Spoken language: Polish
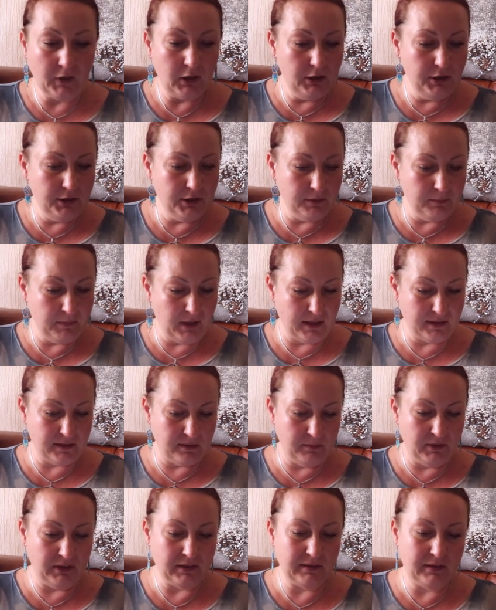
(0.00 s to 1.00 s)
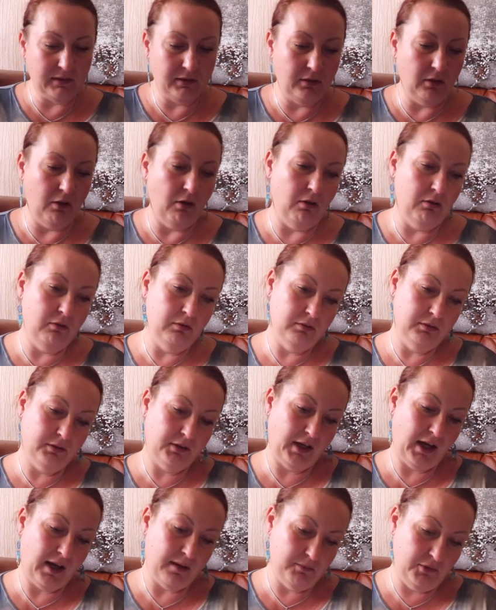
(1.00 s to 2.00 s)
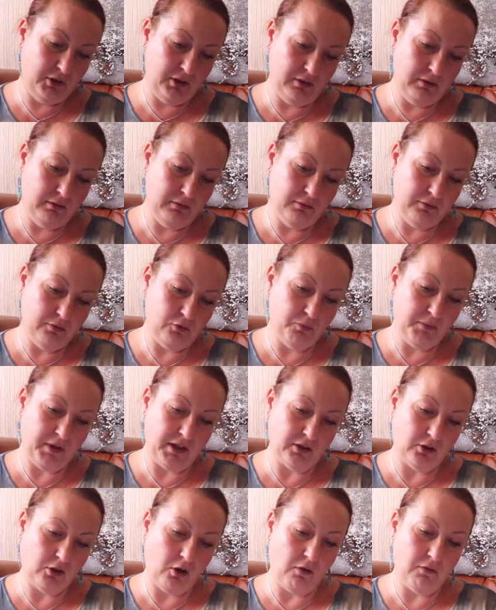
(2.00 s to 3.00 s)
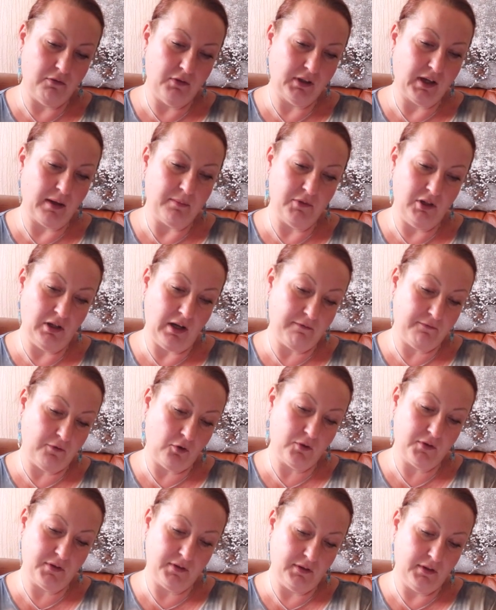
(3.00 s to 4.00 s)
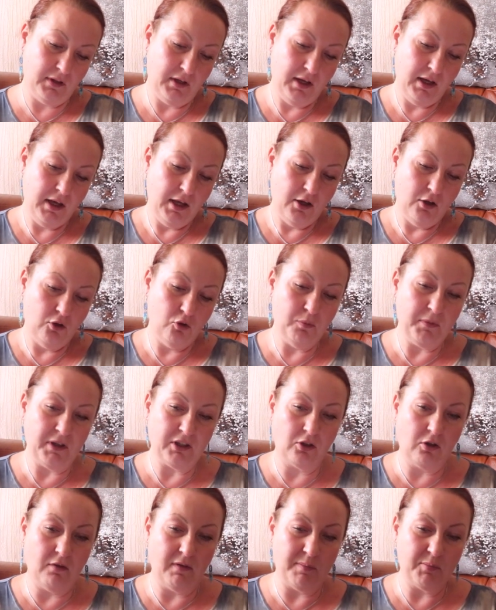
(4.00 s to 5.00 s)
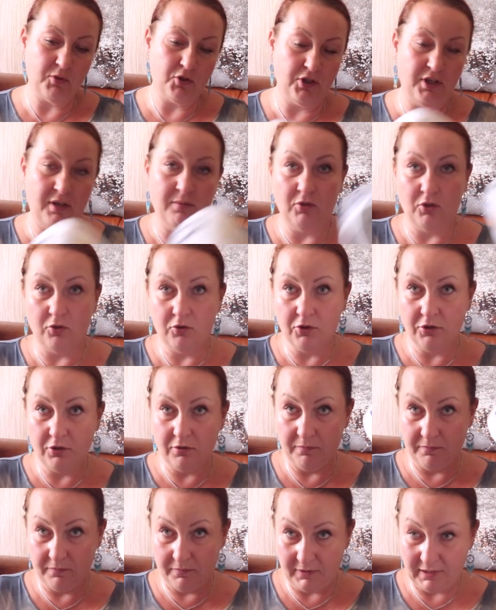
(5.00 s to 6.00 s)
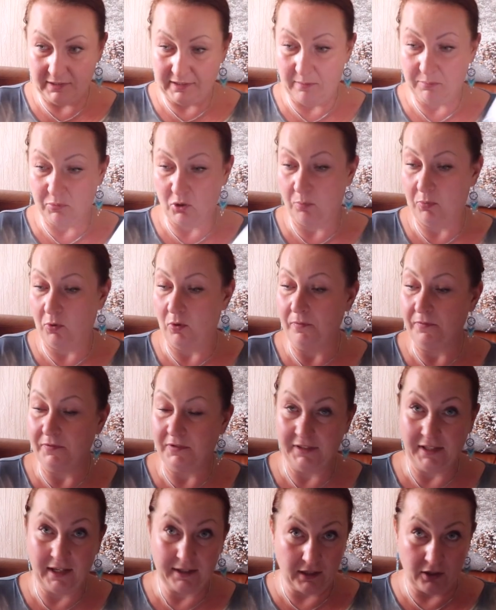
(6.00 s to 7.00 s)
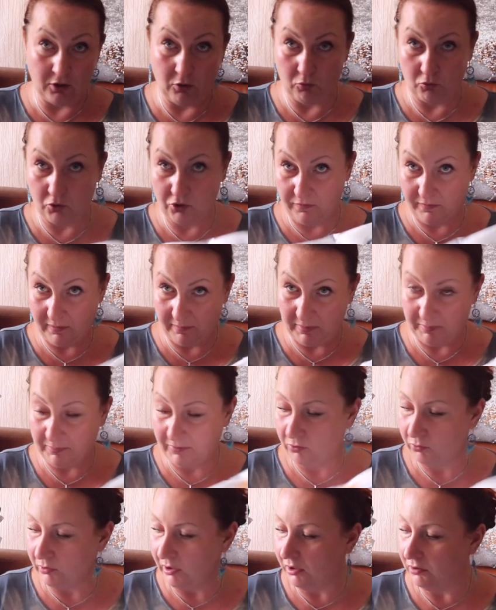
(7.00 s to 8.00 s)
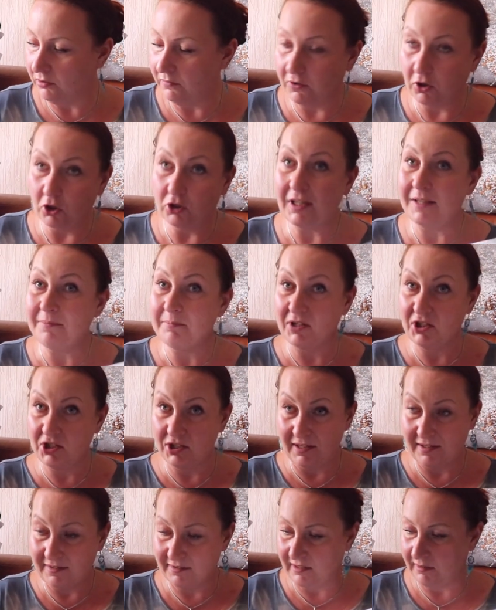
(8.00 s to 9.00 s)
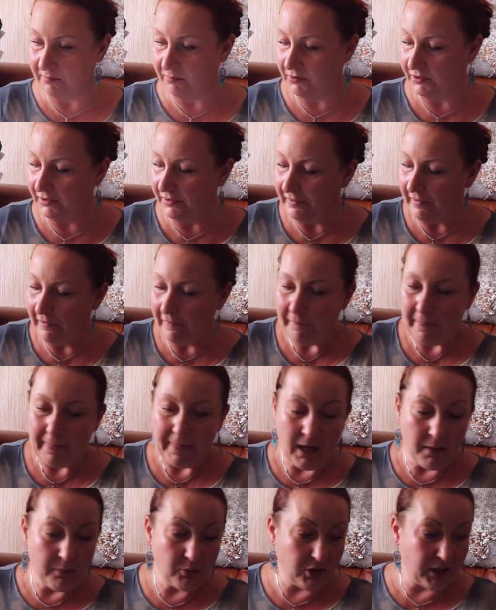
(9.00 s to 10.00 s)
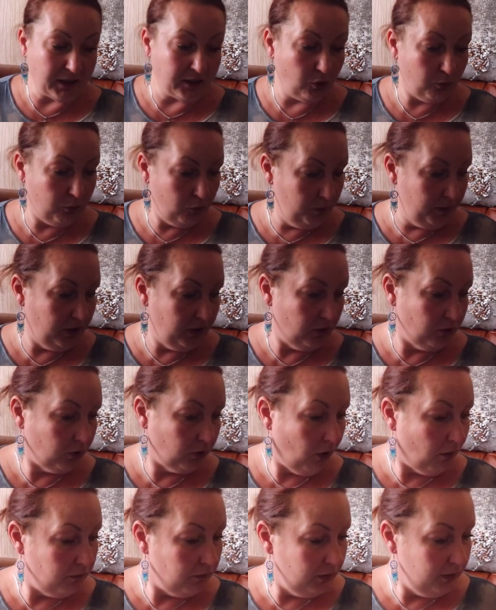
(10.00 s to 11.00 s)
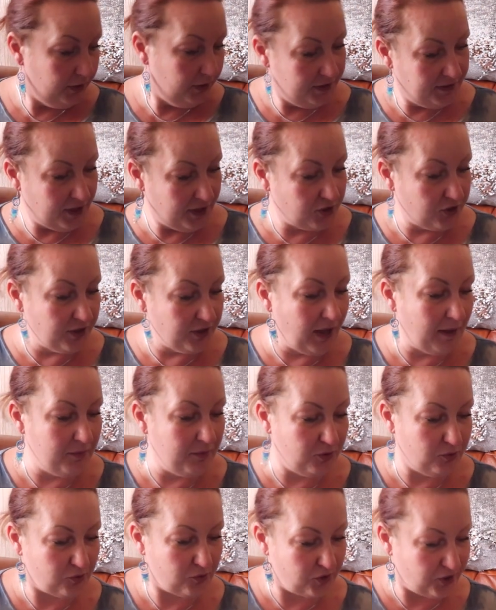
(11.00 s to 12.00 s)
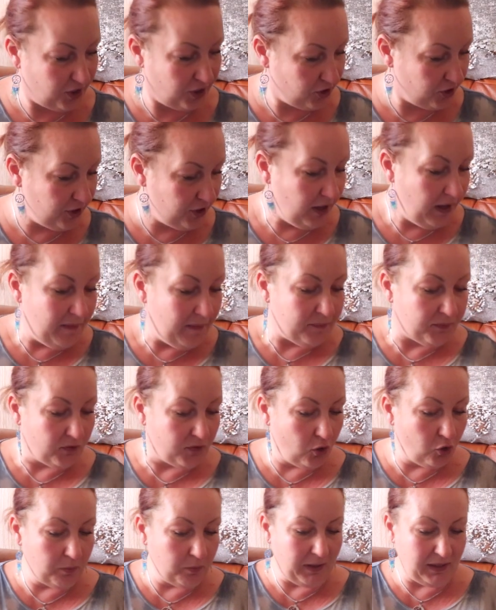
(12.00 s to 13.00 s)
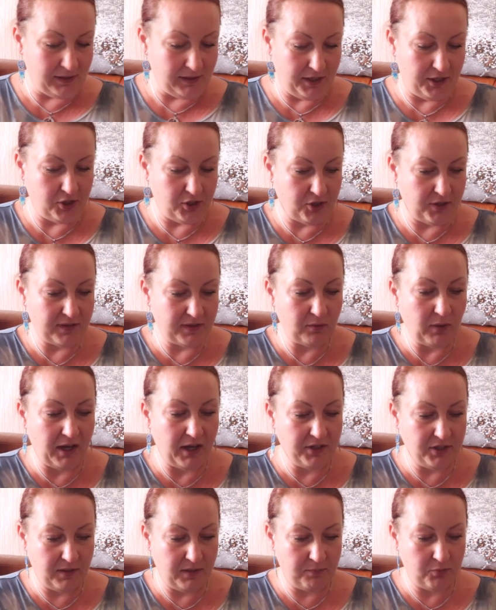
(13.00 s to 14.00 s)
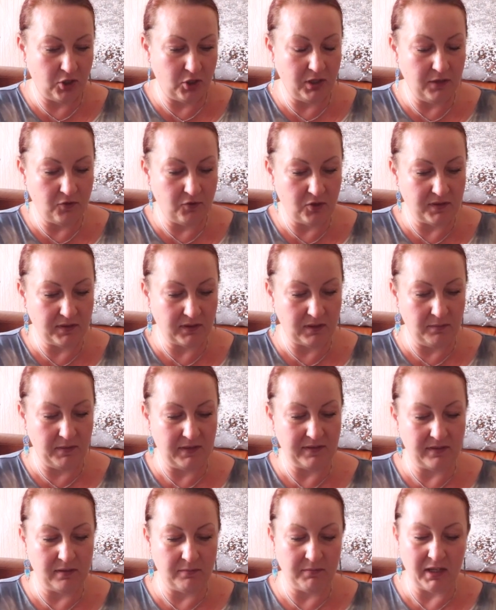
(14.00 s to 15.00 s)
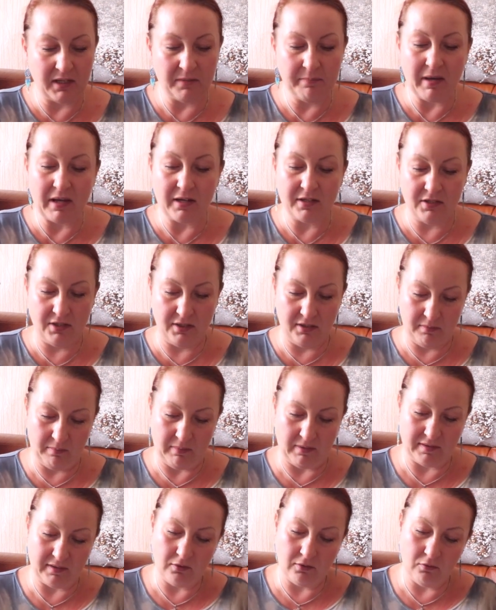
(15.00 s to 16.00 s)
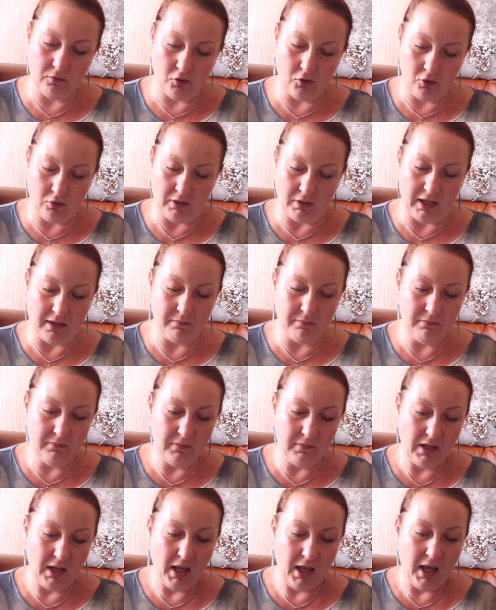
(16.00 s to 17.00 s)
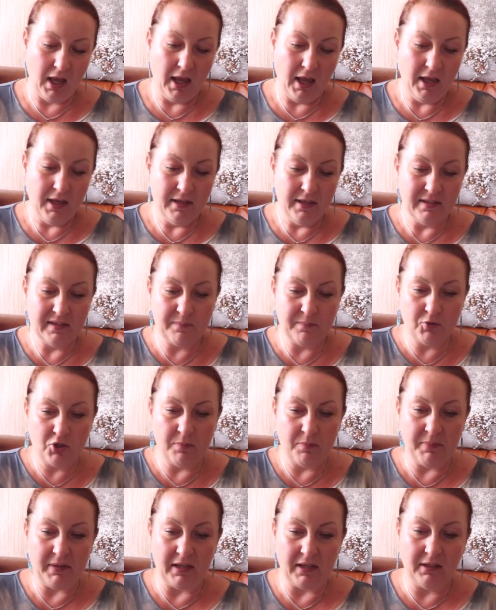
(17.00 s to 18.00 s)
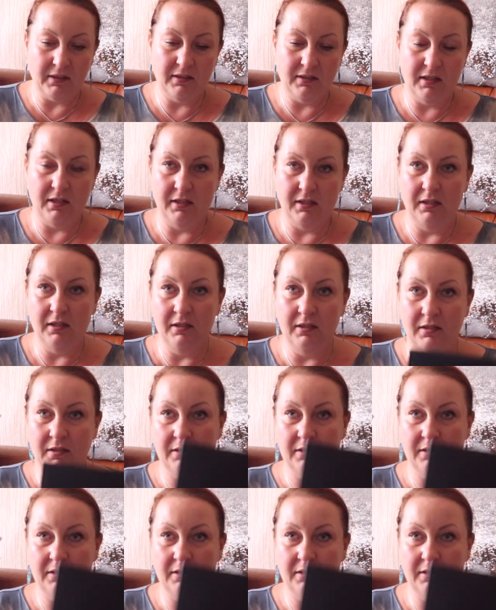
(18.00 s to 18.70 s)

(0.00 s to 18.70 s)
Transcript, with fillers: I tym razem jest to Kamil, rumiankowy, Kamila Foxy, rumiankowa przyjemność. Tak a propos, jakiego używam papieru toaletowego, ten będzie następny, bo tak to był biedronkowy i zaczynamy już rzeczy normalniejsze. Słuchajcie, przede wszystkim jestem najbardziej chyba zadowolona z przepięknej